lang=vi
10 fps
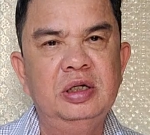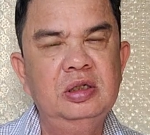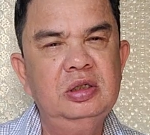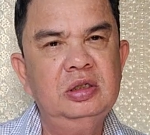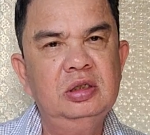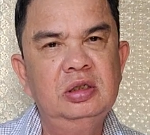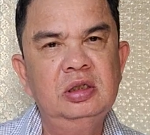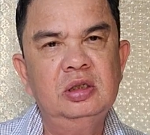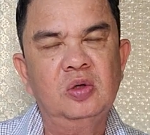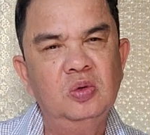đã nhận à,
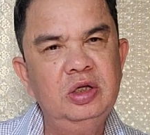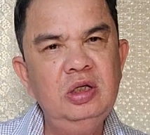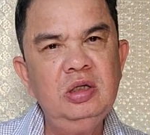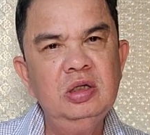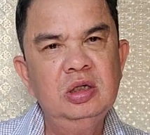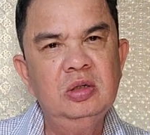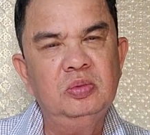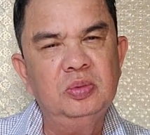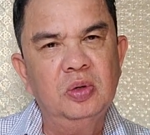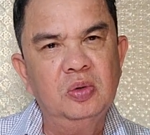thụ lý
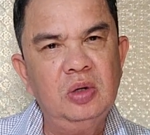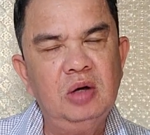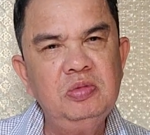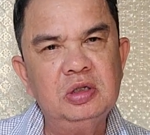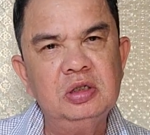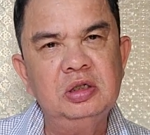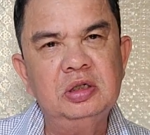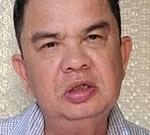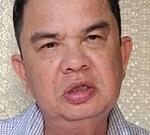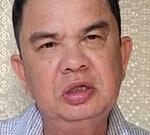vụ ông
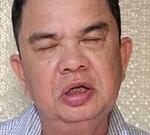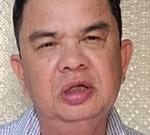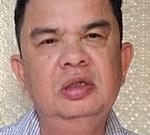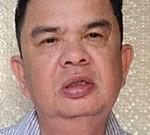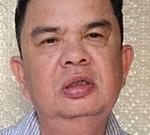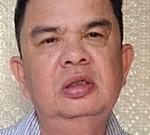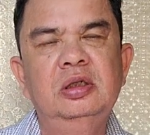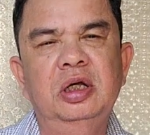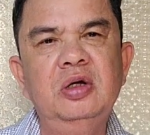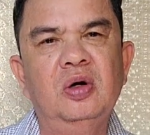cường kiện
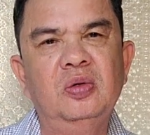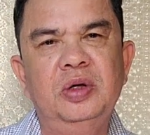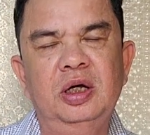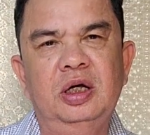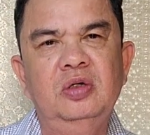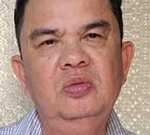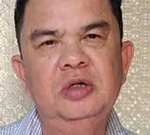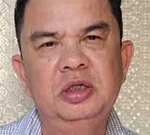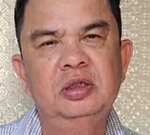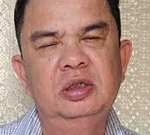để đòi quyền lợi
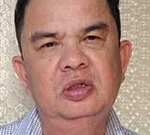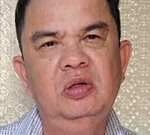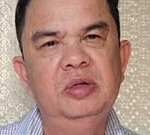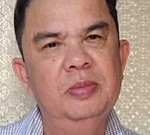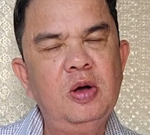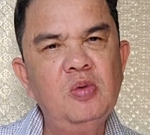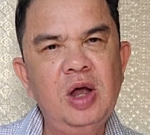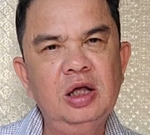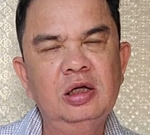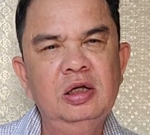của mình do bị bắt
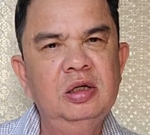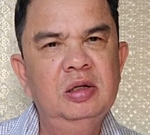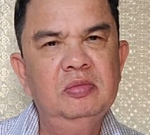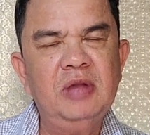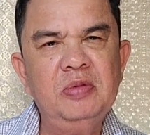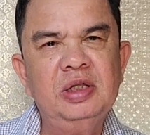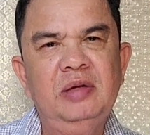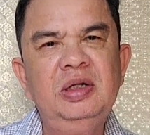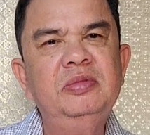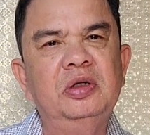quan
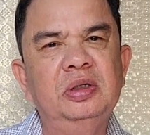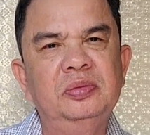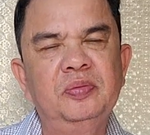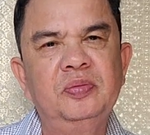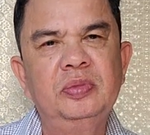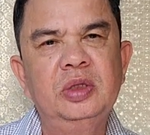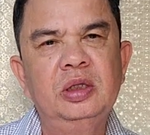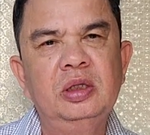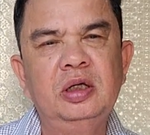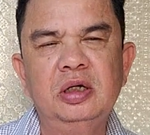38 năm rồi
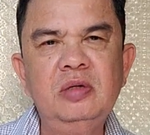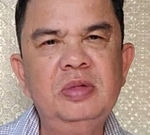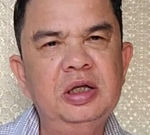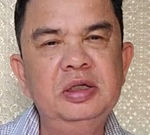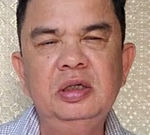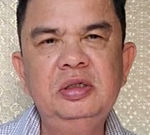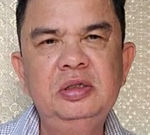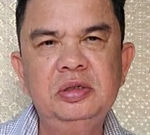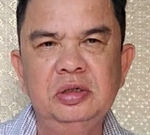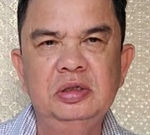nhưng đến hôm nay vẫn
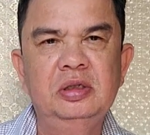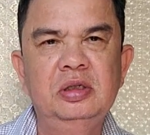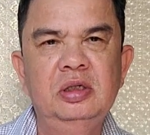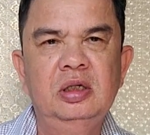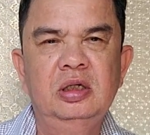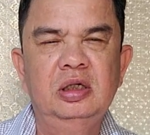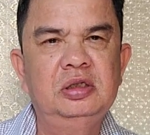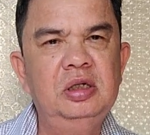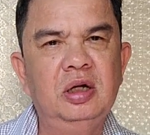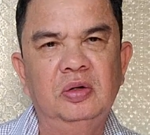chưa được
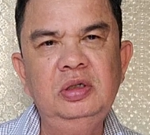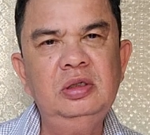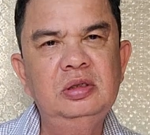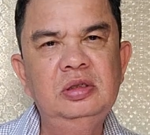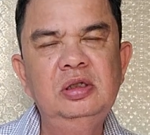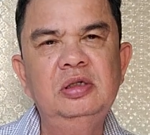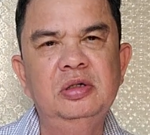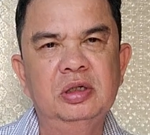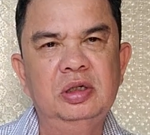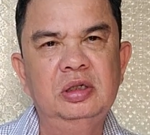à, xin lỗi
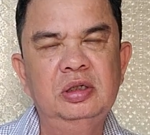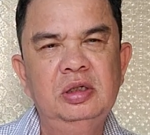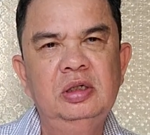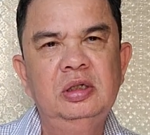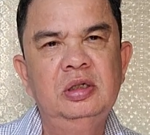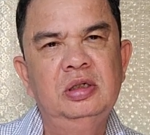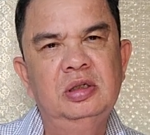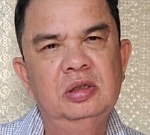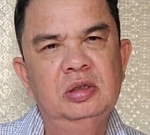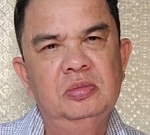chưa được à,
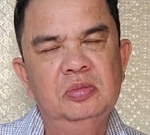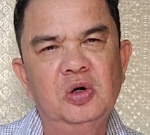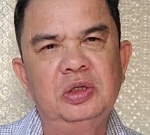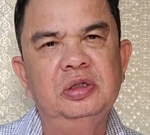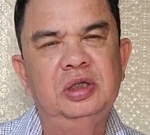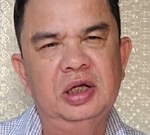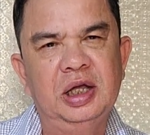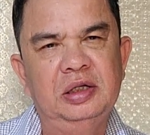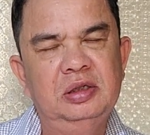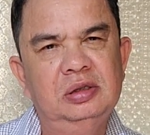bồi thường
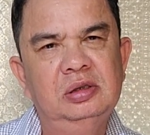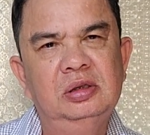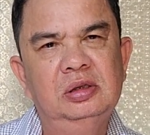thiệt hại